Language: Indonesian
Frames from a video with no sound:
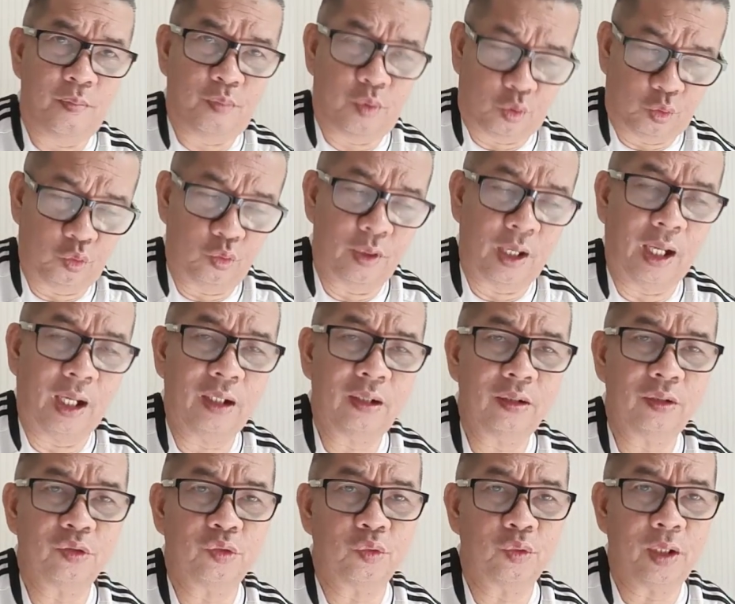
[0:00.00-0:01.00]

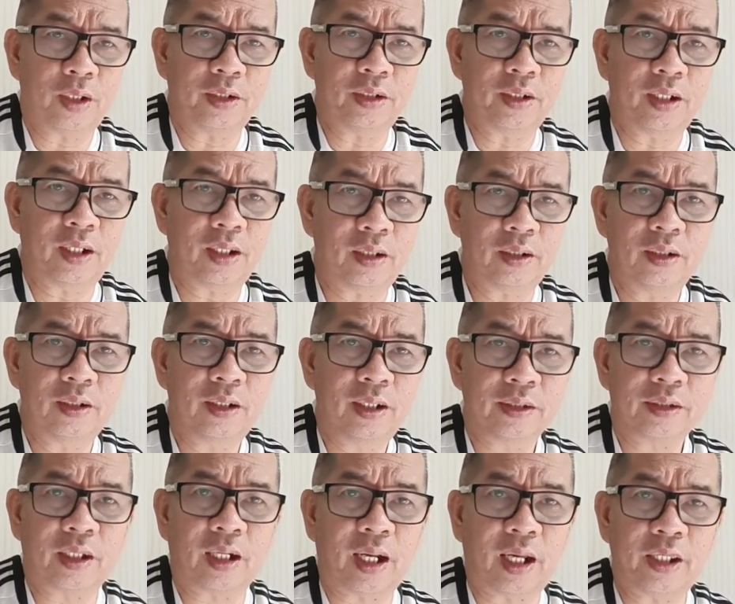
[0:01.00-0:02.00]
Portugal juga dia
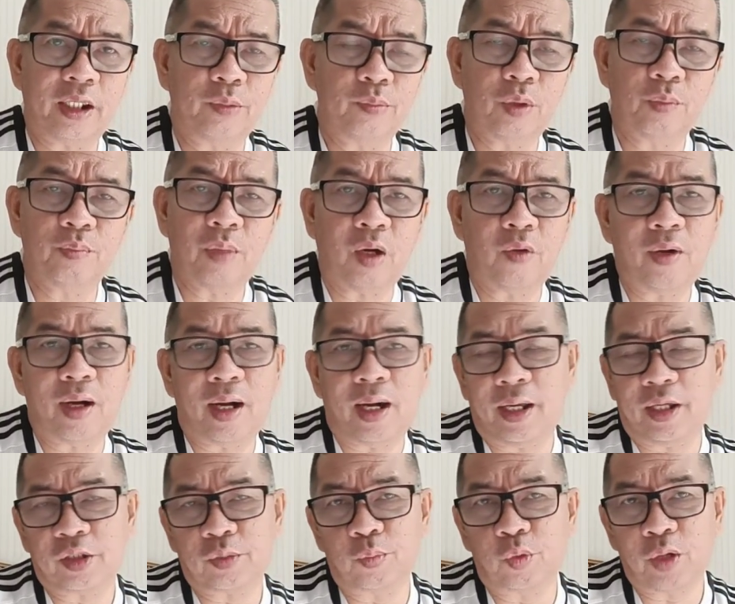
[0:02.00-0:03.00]
terakhir membawa
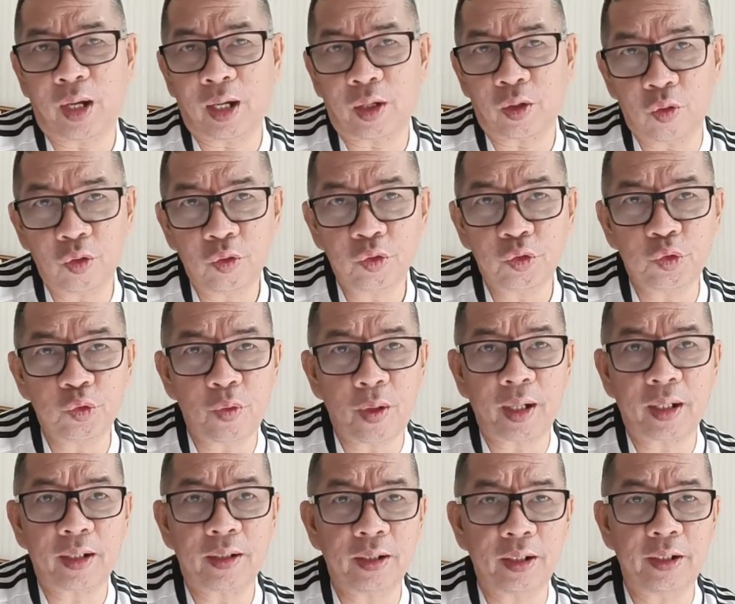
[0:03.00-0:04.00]
AS Monaco
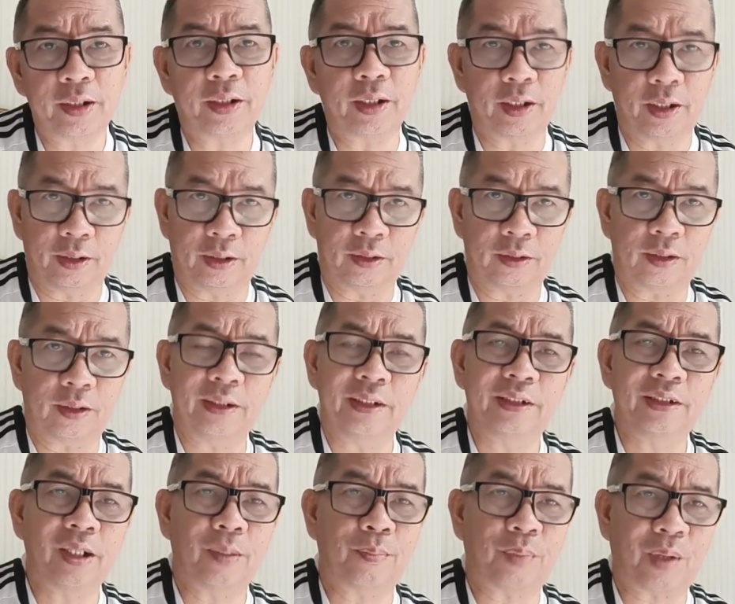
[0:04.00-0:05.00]
juara di Ligue 1
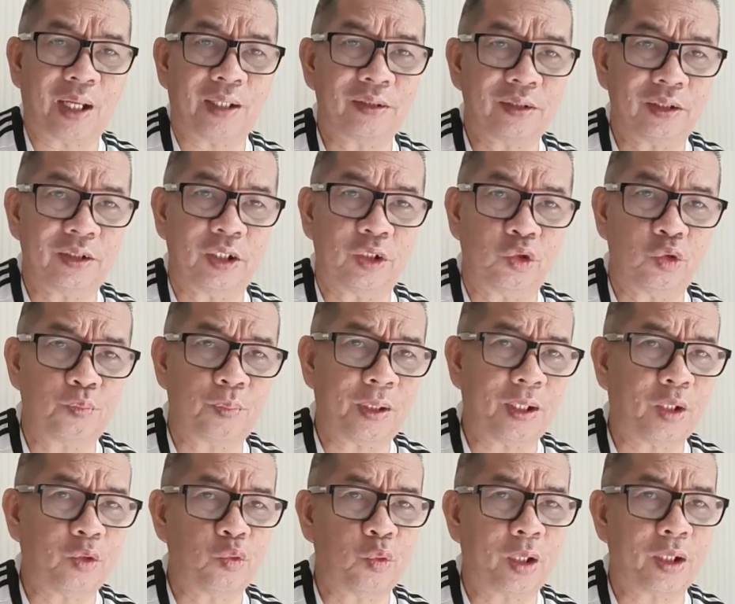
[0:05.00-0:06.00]
Liga Perancis itu
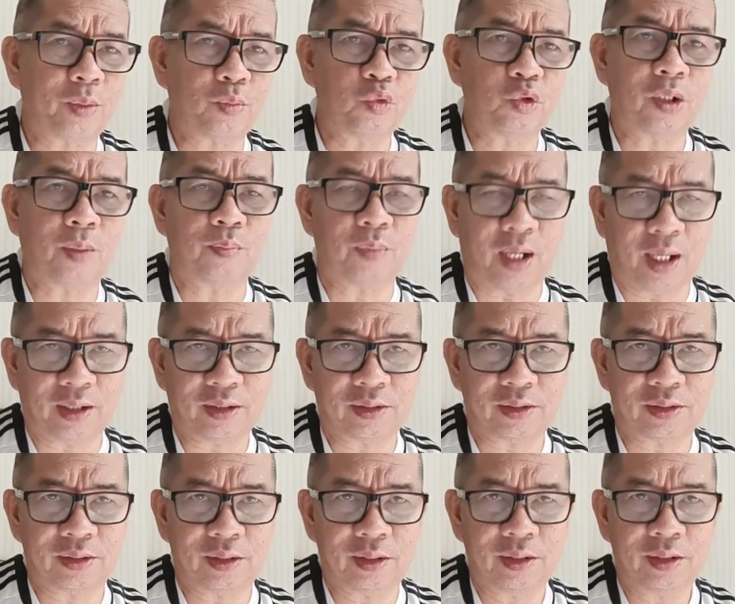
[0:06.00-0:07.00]
pada 2016
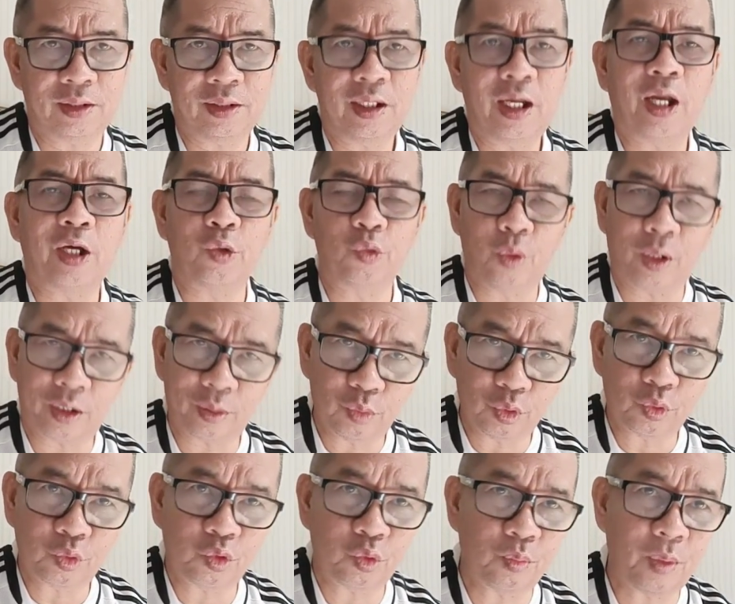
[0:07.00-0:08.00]

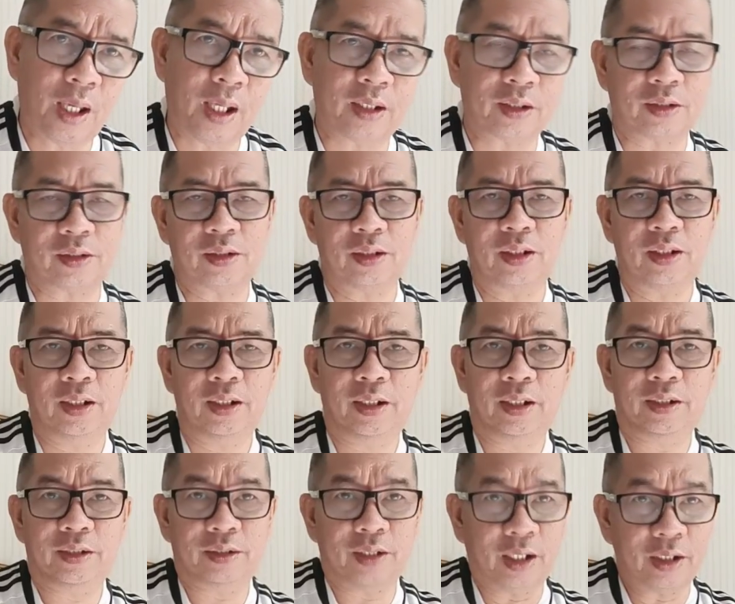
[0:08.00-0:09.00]

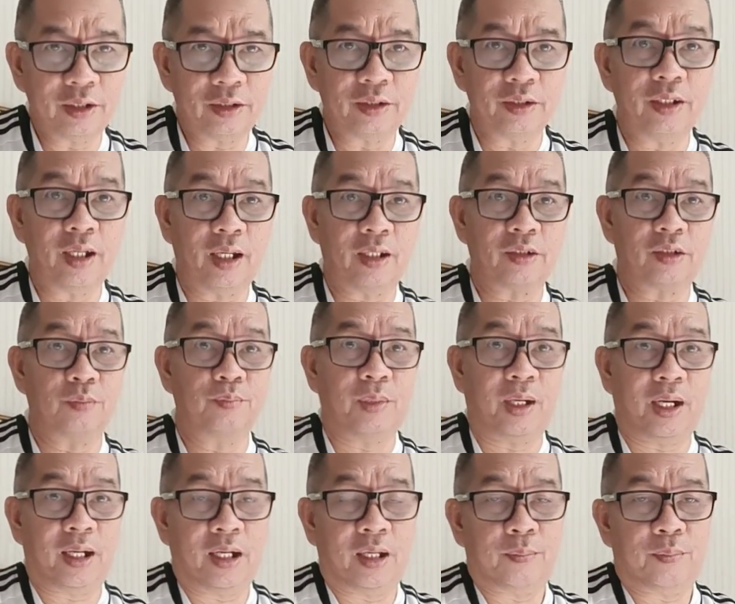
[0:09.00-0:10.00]
2017 jadi tidak
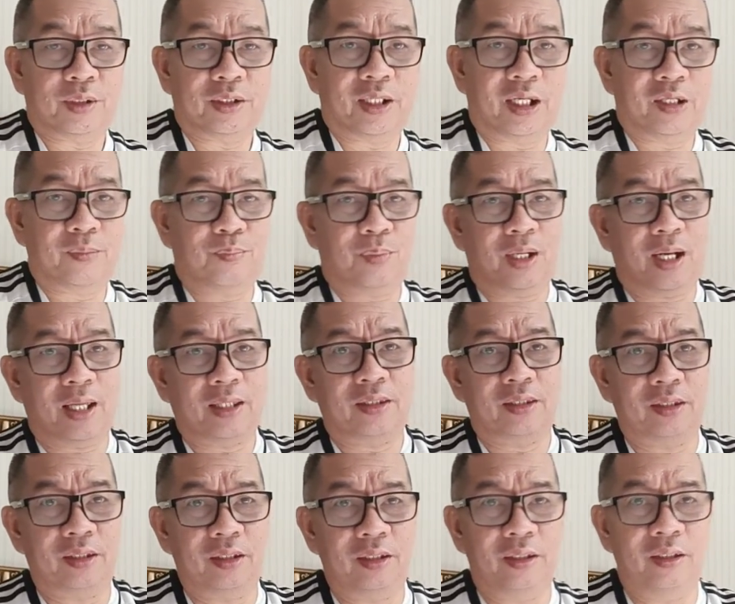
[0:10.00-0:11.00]
sembarangan menjadi
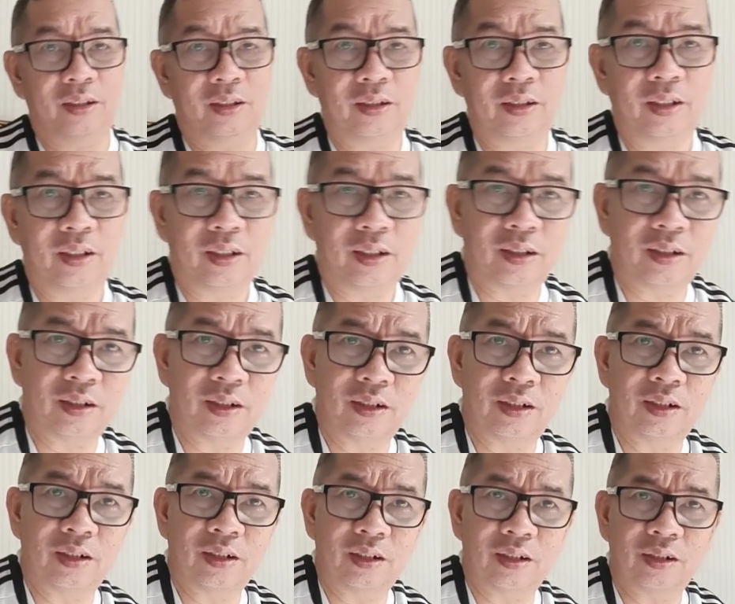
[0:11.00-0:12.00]
pelatih
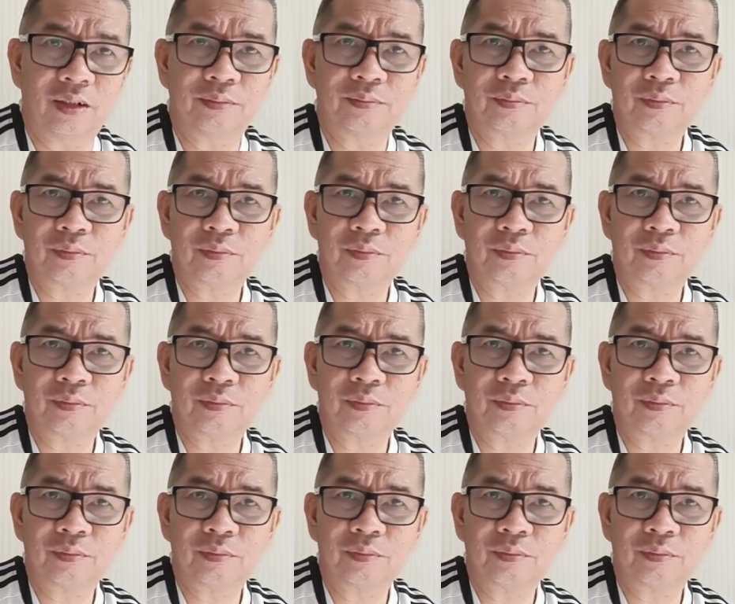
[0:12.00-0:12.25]
eh,